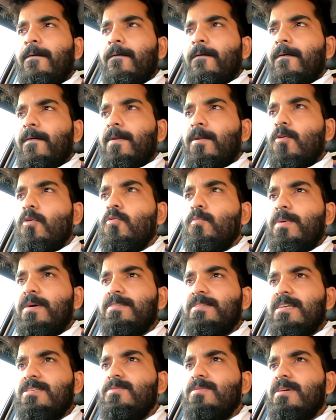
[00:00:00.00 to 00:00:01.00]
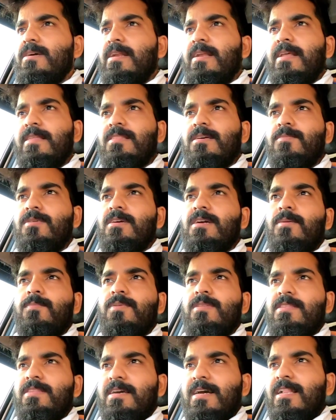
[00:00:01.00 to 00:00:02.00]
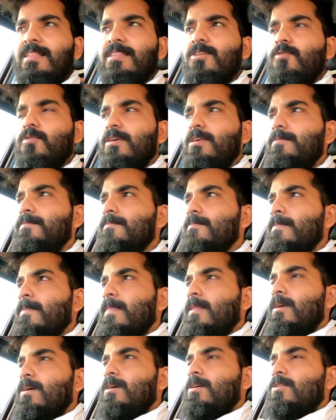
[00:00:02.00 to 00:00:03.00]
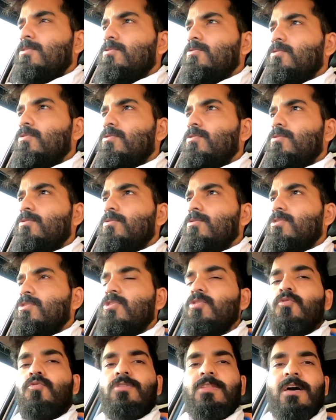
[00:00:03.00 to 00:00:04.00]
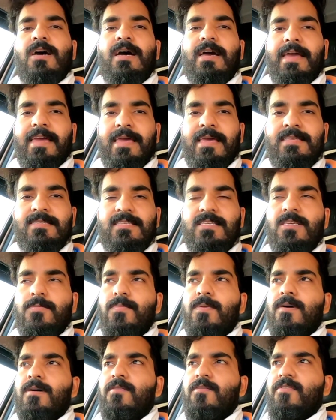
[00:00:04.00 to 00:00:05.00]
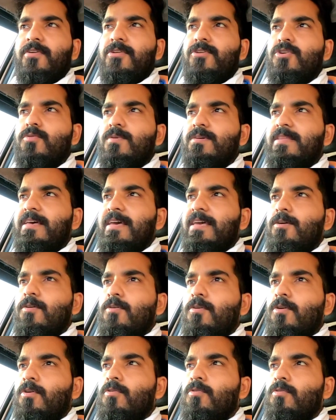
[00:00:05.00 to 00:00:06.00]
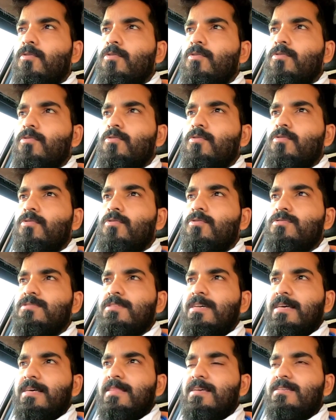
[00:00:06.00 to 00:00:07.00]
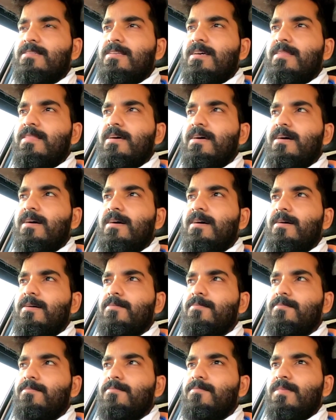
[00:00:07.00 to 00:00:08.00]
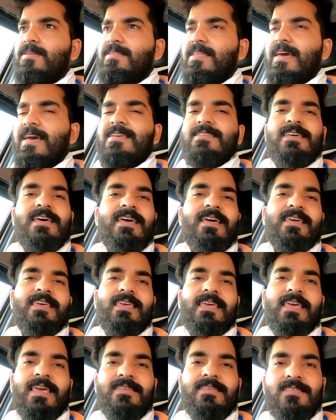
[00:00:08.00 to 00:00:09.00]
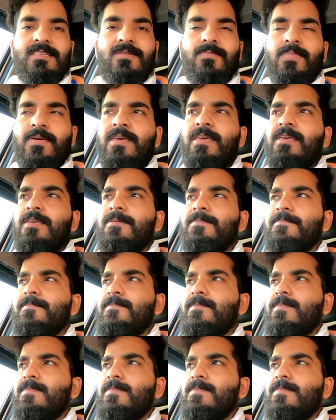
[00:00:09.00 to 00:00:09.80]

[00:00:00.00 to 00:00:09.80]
और लोग परचेज भी कर रहे हैं तभी कंपनी निकालती होगी तो क्यों ना एसी पर वीडियो बनाएं और लोगों को ज़्यादा से ज़्यादा बताया जाए कि एसी भी